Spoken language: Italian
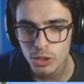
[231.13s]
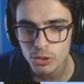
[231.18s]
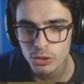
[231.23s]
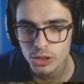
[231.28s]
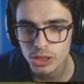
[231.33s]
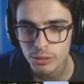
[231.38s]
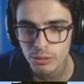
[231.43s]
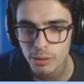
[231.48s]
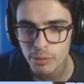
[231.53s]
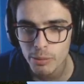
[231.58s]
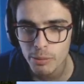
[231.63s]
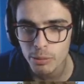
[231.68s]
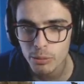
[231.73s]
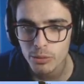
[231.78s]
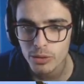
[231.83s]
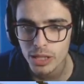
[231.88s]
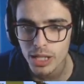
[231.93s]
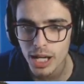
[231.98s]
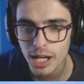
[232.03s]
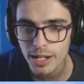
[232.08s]
che non sia una bomba
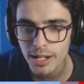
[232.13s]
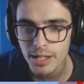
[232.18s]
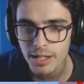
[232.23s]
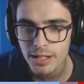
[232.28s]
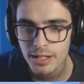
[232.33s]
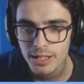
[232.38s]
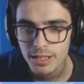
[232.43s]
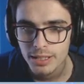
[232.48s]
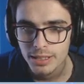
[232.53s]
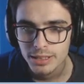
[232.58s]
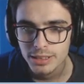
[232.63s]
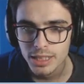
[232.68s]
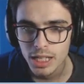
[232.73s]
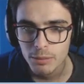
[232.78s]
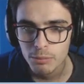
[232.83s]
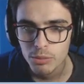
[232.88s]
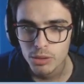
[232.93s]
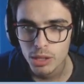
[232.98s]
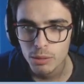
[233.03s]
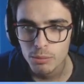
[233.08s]
nucleare,
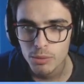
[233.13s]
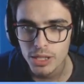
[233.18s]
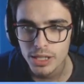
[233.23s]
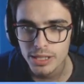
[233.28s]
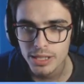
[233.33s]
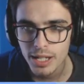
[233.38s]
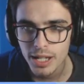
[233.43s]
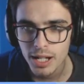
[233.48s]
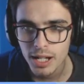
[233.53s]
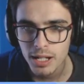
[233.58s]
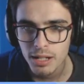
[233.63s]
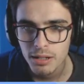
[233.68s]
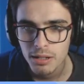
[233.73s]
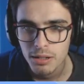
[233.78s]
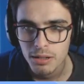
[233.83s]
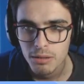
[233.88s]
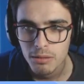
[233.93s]
sarebbe una buona idea.